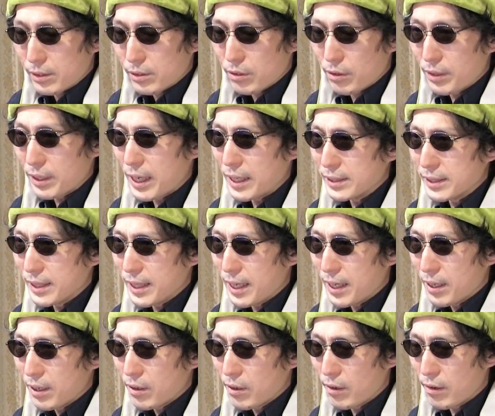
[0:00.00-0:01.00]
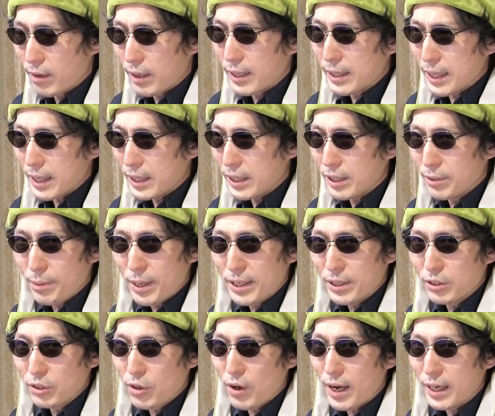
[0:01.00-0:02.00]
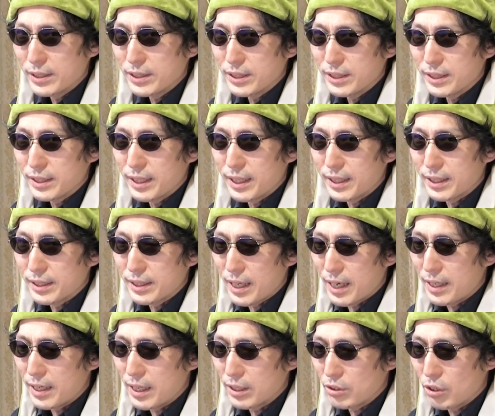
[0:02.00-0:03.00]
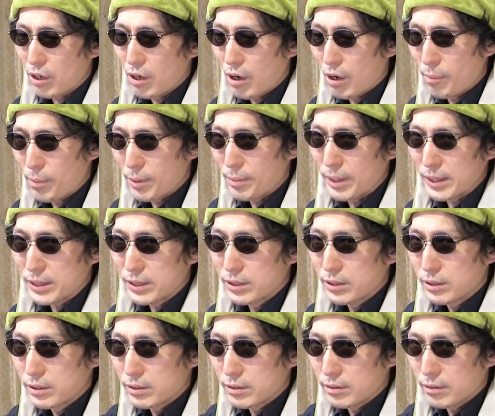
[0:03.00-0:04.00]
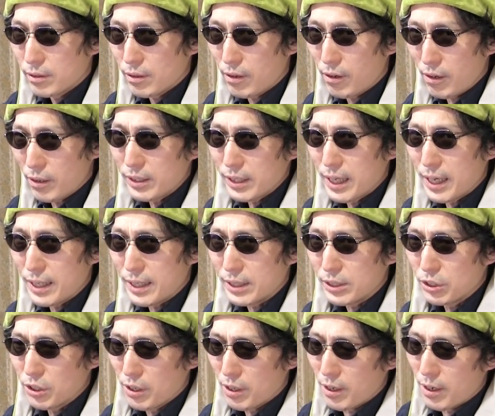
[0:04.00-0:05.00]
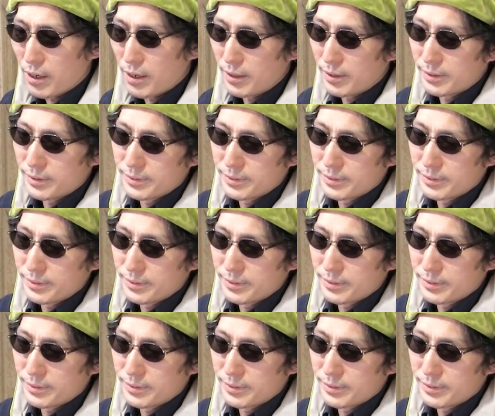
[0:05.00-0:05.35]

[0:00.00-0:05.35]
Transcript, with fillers: とりあえずねこれでイベント走っていきたいなと思います OK でしょう